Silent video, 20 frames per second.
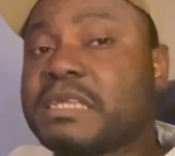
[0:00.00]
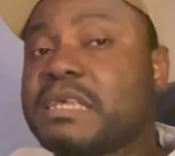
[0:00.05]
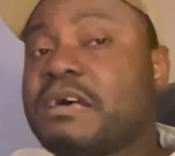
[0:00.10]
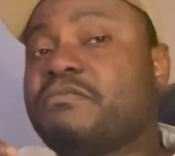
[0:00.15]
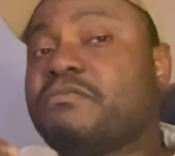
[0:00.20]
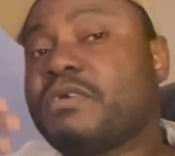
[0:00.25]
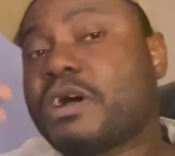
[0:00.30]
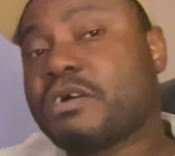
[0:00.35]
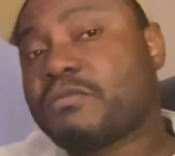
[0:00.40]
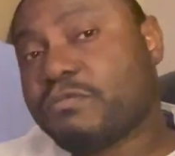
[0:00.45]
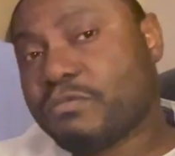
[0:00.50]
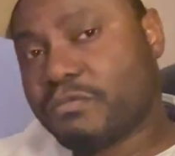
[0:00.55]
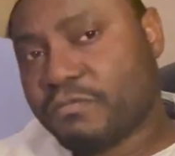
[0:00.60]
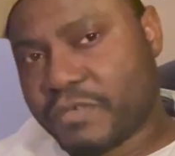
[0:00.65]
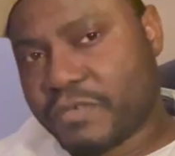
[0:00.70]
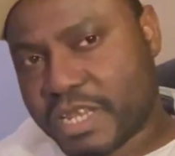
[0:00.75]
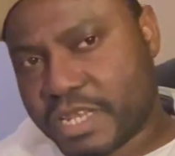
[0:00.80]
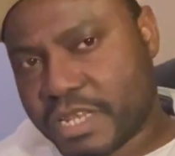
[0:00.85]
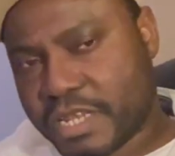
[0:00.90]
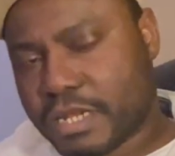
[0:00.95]
avant que vous ne
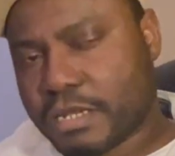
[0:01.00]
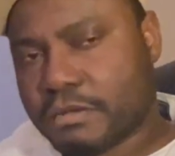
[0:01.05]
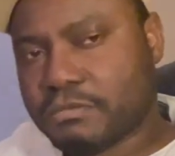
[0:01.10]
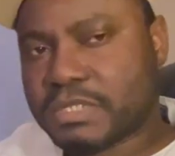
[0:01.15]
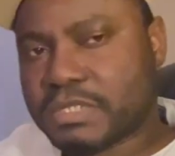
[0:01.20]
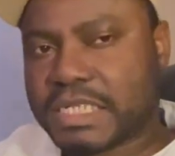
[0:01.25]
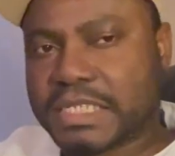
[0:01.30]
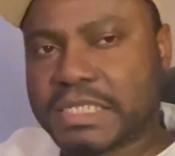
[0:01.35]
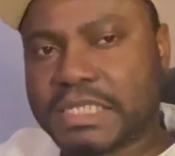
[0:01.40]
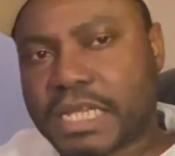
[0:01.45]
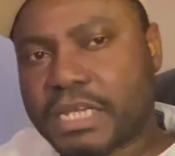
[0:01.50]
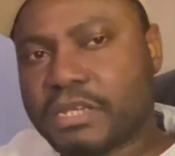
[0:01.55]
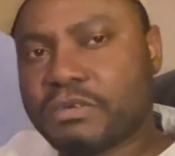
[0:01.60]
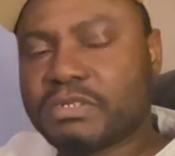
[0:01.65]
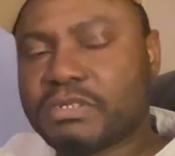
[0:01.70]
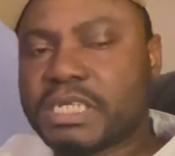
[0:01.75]
veniez vous installer aux